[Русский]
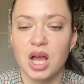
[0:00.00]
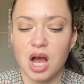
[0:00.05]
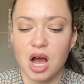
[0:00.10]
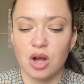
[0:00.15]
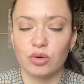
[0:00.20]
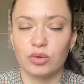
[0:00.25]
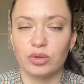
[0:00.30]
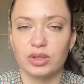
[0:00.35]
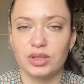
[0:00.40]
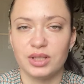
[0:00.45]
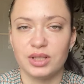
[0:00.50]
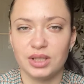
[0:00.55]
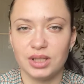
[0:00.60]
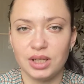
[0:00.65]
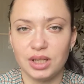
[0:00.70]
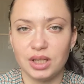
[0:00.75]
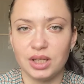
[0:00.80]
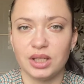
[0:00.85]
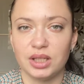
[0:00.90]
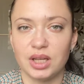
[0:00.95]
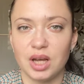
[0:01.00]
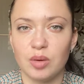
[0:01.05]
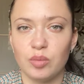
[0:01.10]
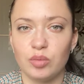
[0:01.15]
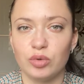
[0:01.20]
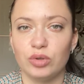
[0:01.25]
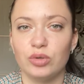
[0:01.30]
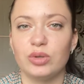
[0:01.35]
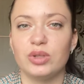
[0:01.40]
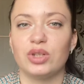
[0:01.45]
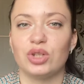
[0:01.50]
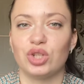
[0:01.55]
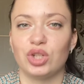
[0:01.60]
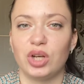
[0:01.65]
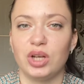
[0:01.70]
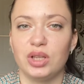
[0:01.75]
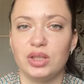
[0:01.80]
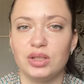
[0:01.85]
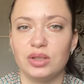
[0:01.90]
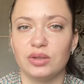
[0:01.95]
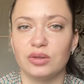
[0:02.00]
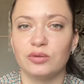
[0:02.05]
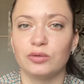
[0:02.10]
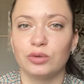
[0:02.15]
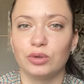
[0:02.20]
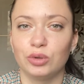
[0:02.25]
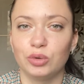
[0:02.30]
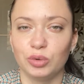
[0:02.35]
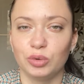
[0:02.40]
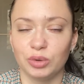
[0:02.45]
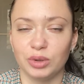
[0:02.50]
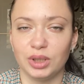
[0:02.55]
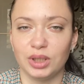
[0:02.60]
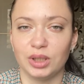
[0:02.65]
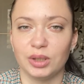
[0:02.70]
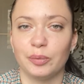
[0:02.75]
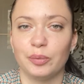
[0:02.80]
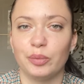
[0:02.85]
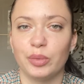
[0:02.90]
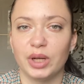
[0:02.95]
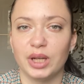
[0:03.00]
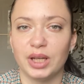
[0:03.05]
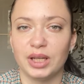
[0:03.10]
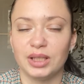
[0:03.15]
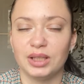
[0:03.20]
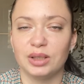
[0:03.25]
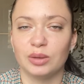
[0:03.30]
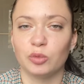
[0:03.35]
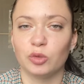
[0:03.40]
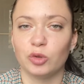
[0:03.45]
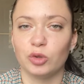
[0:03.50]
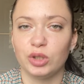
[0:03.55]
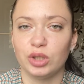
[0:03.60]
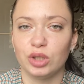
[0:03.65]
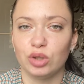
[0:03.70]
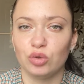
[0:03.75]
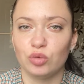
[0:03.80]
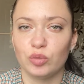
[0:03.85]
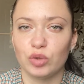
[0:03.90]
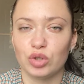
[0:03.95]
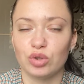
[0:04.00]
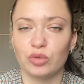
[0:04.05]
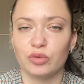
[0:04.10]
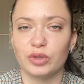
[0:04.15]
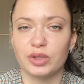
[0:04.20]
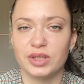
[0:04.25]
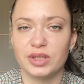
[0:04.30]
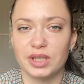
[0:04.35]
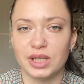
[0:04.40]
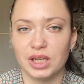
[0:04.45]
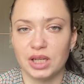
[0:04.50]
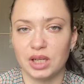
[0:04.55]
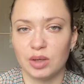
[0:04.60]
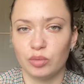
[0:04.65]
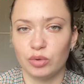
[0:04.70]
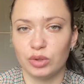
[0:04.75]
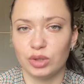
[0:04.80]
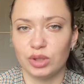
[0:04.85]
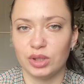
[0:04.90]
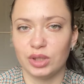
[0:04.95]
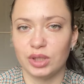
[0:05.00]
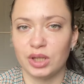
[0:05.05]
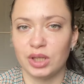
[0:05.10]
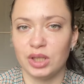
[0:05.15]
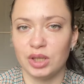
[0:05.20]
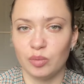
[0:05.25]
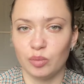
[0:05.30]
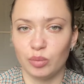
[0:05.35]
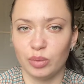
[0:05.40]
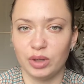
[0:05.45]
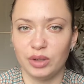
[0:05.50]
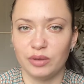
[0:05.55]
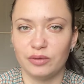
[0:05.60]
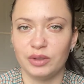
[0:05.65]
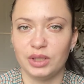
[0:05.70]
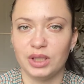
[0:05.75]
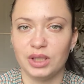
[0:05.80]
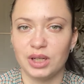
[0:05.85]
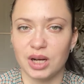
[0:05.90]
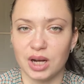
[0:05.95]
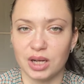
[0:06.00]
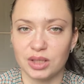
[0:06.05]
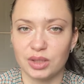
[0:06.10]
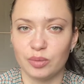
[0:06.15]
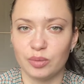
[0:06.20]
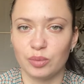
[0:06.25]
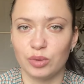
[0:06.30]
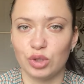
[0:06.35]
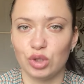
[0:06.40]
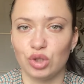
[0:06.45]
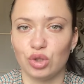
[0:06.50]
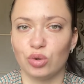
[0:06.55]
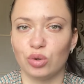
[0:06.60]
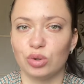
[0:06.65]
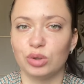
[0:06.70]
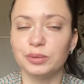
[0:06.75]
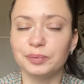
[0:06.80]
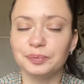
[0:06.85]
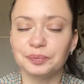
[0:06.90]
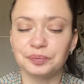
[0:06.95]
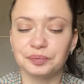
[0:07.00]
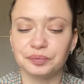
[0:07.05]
Огурцы я буду сажать в лунки, поэтому я думаю, что фацелия будет к ним привлекать пчел,